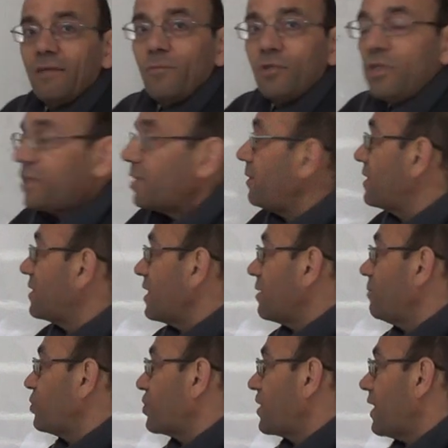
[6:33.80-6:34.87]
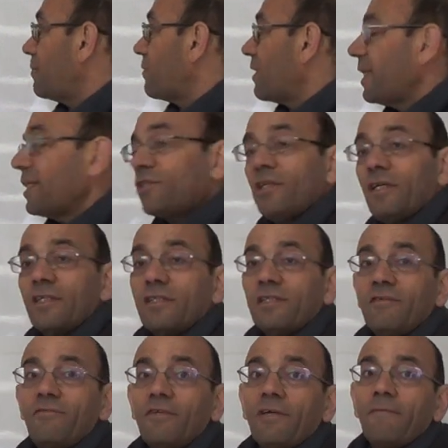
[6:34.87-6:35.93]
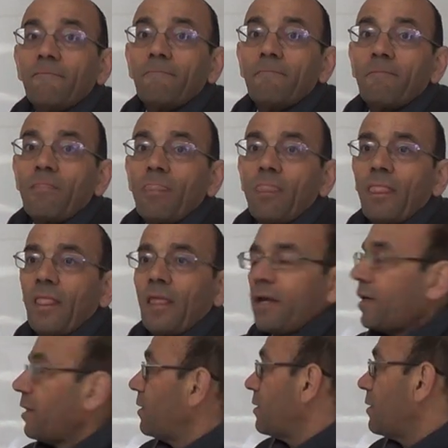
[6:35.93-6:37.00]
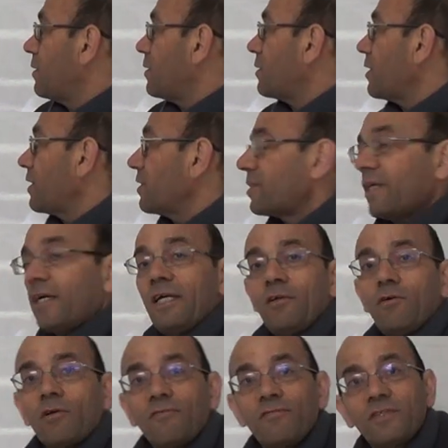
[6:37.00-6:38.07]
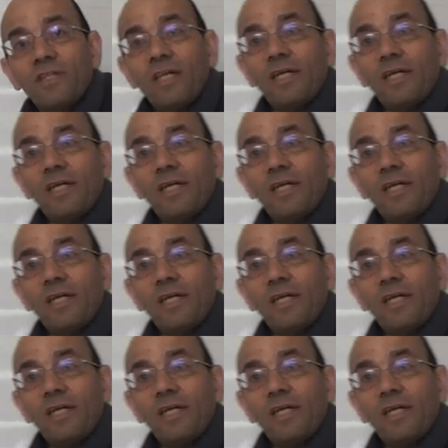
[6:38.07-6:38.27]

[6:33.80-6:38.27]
الموديل تبع التانك مش كامل ايش ناقصني فيه ناقصنا هاي الاورفيس